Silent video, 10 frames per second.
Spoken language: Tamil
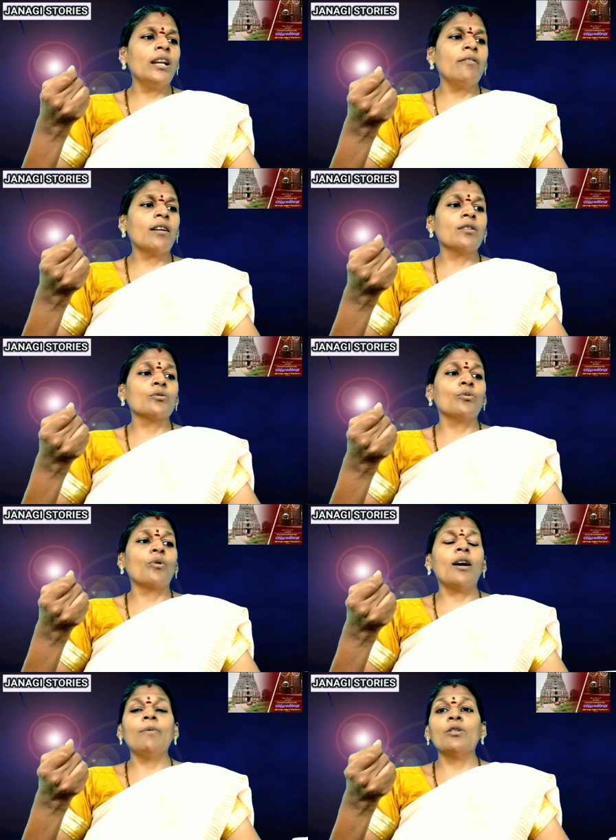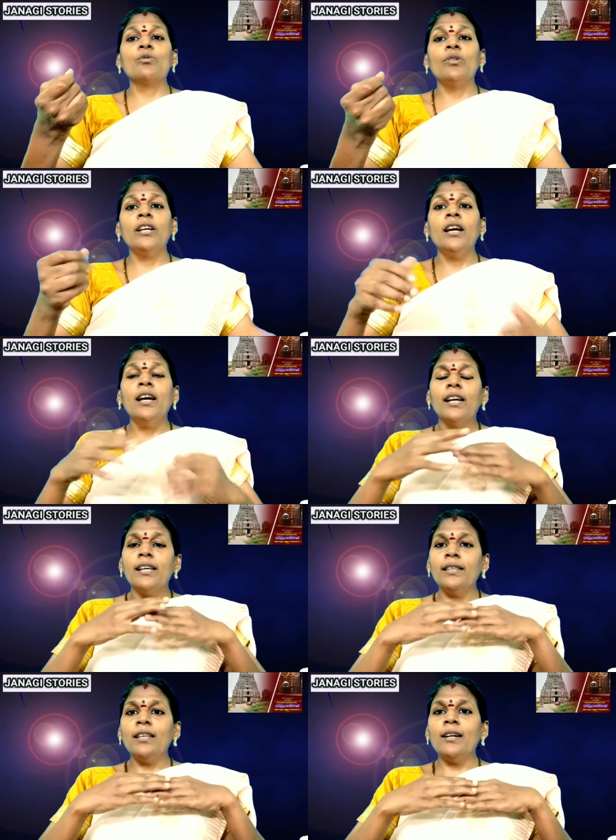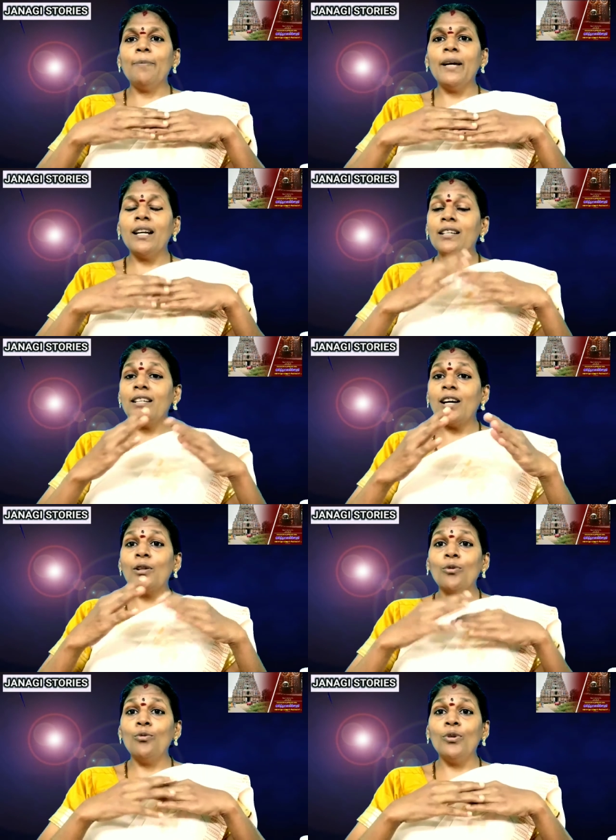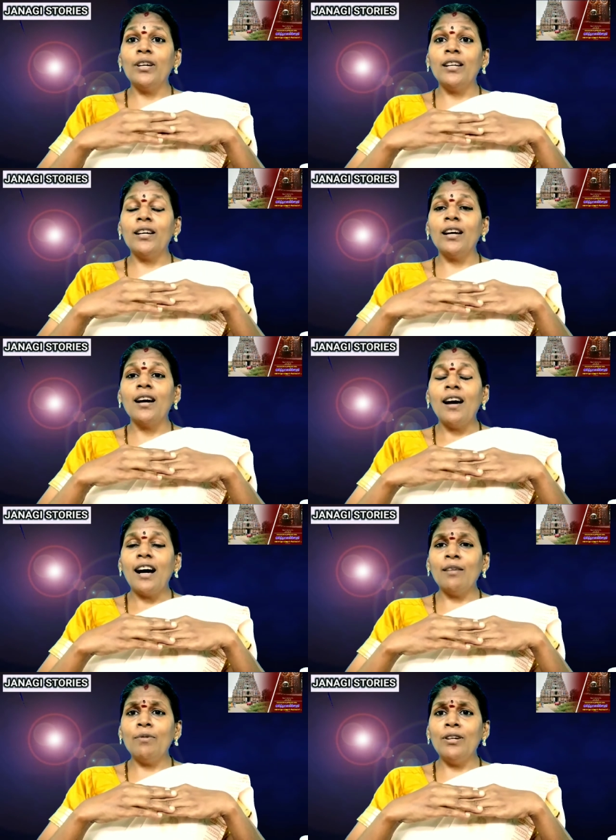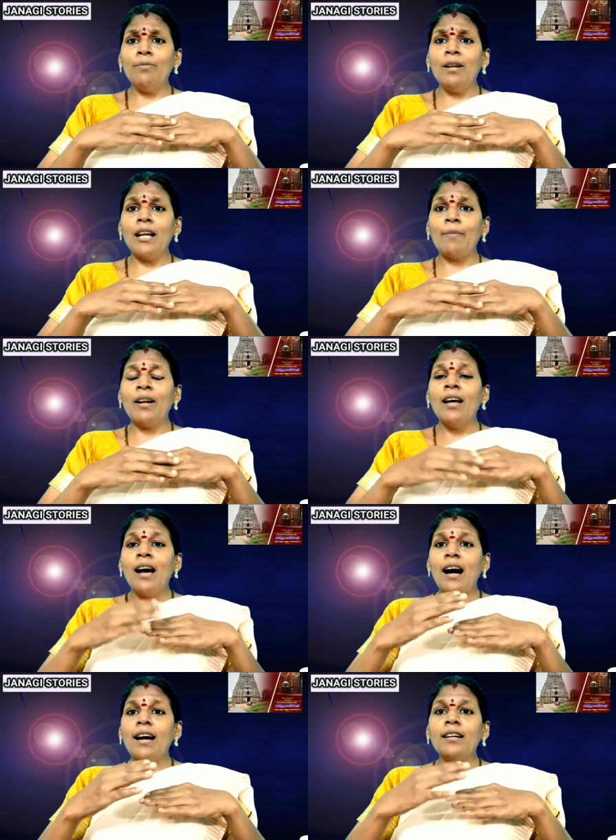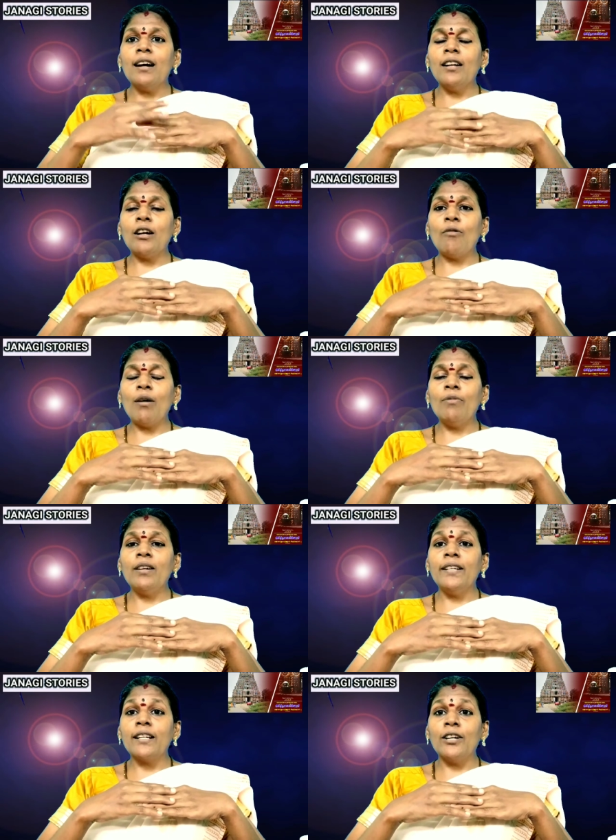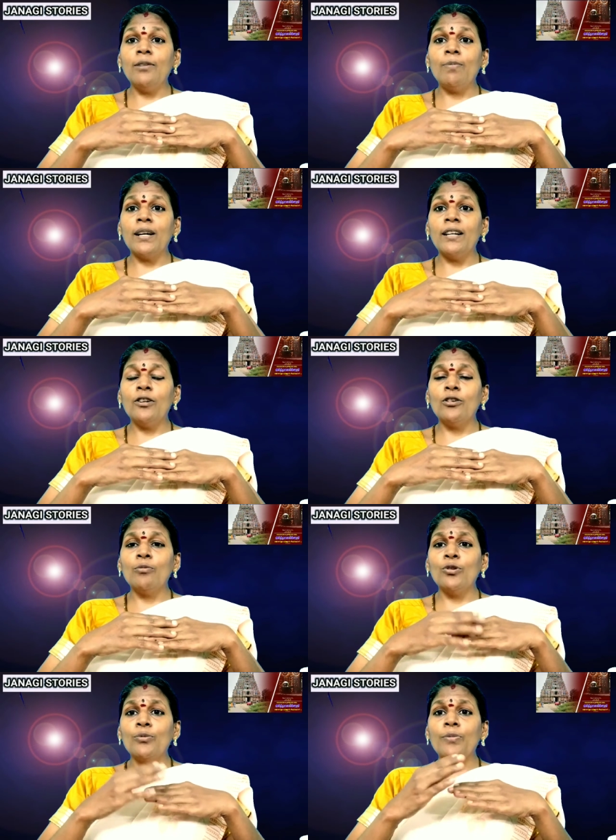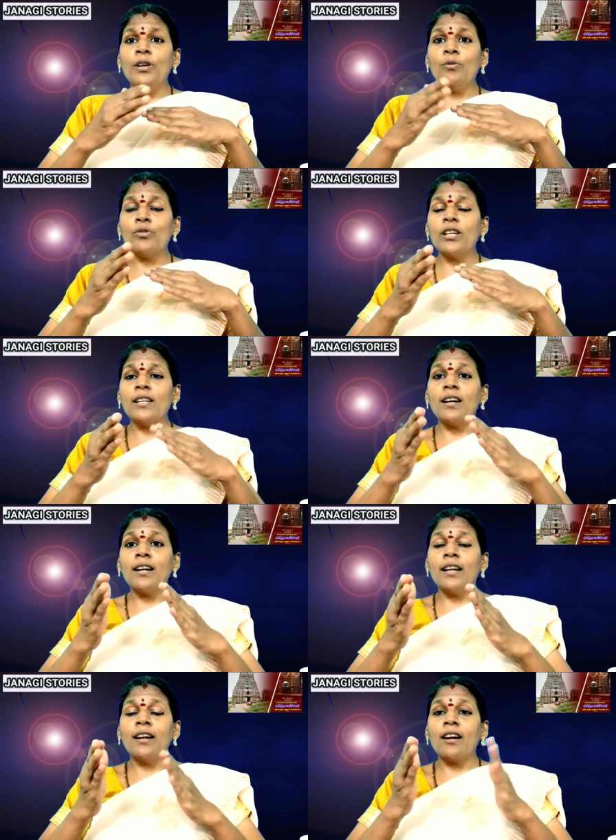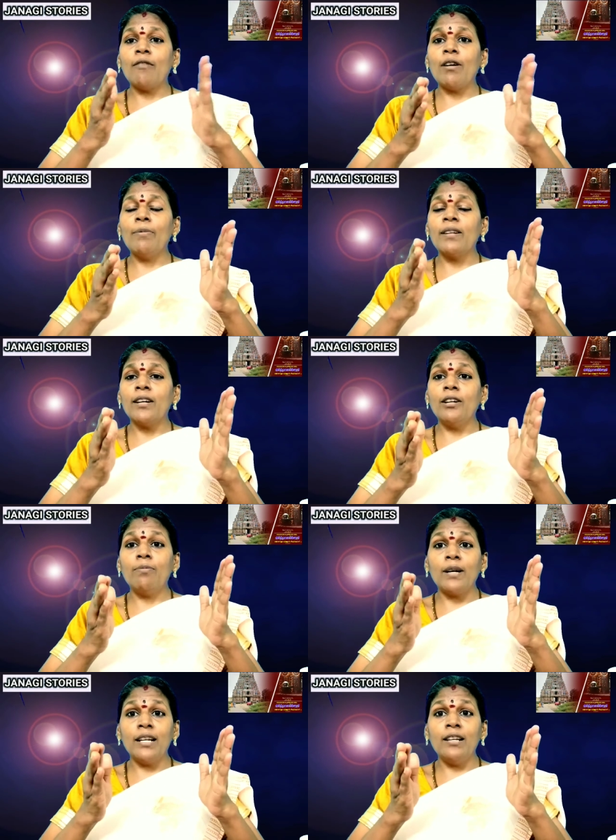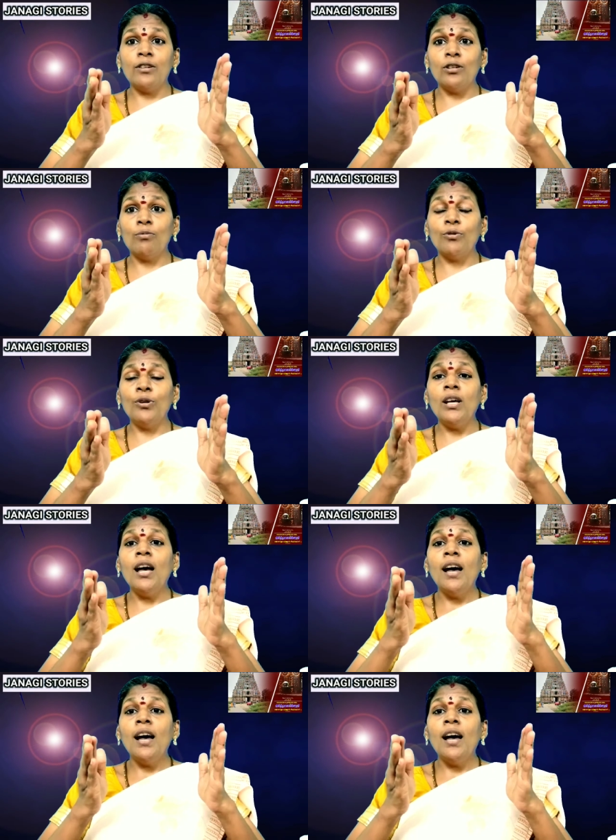இளவனாசூர் அப்படின்னு சொல்லி இத்தனை பெயர்கள் அந்த ஊருக்கு இருக்கு அது மட்டும் இல்லாமல் ஆற்காடு நவாபுகளின் கட்டுப்பாட்டில் இருக்கும்போது மீர் உசைன் கான் என்ற நவாபின் கட்டுப்பாட்டில் இருந்தபோது